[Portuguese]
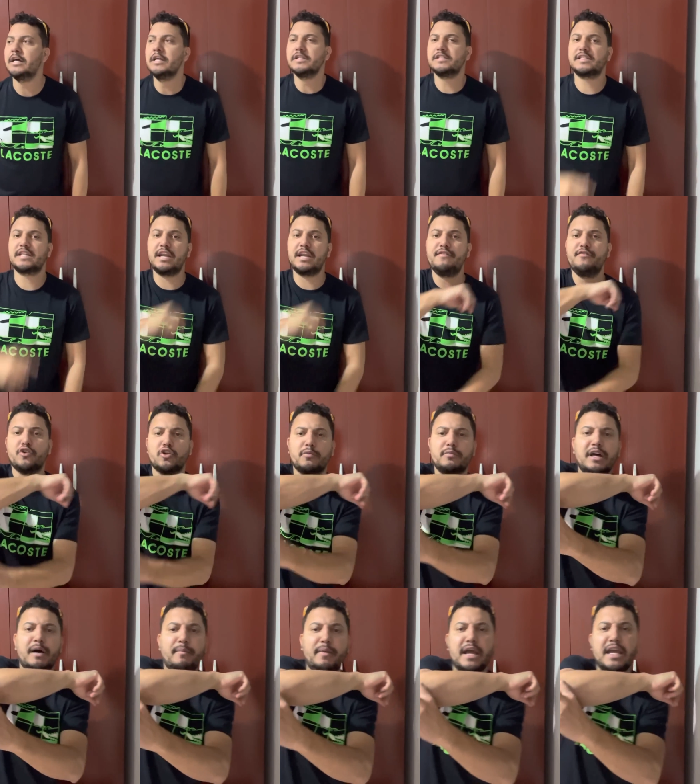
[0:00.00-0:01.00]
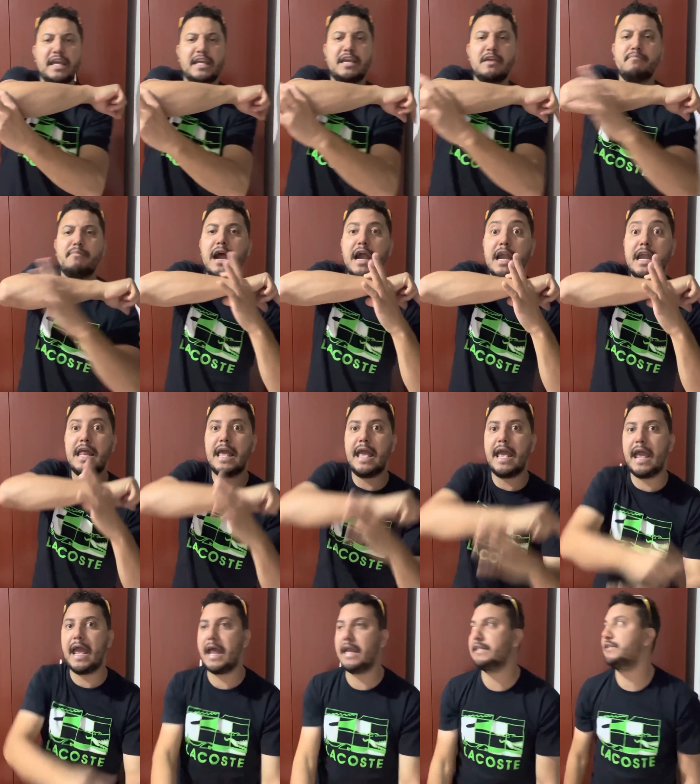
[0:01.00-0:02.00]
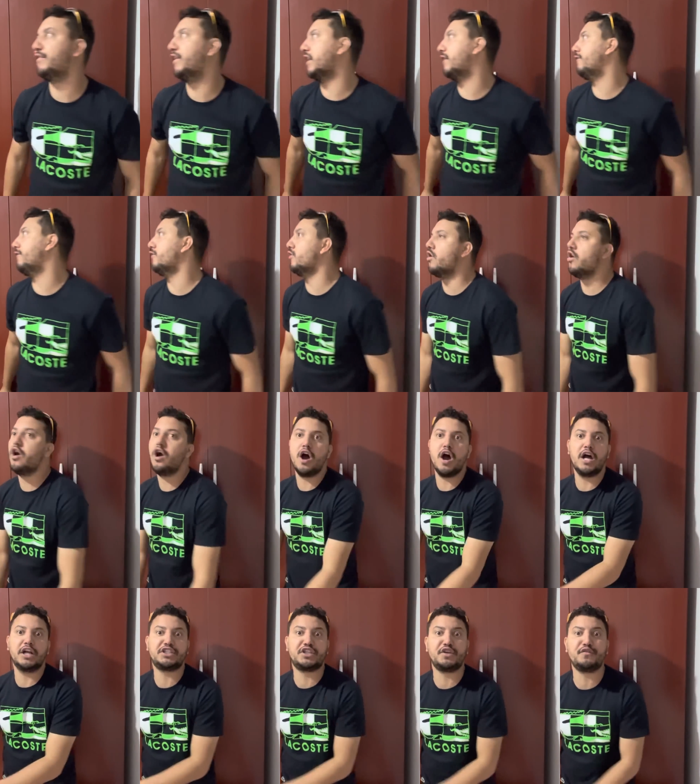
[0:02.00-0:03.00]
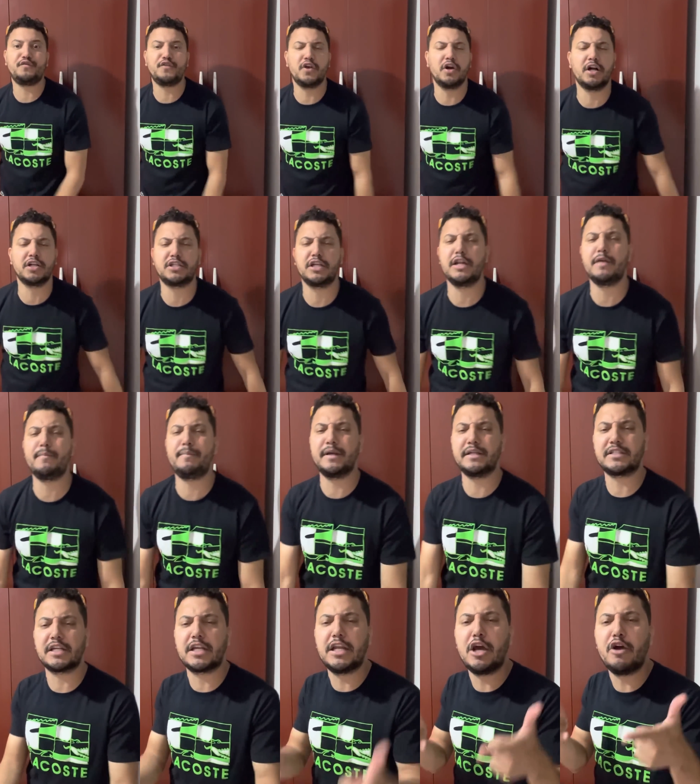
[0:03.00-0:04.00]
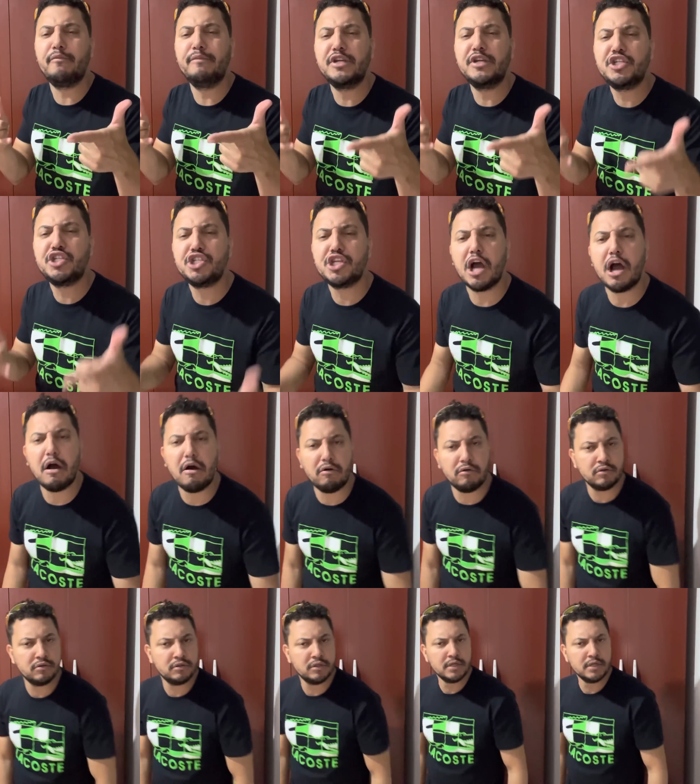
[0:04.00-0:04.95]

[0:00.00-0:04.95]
escreveu o nome da mãe aqui, Marlene, e fala, vote, fiote. Ele pensa que ele é o bichão.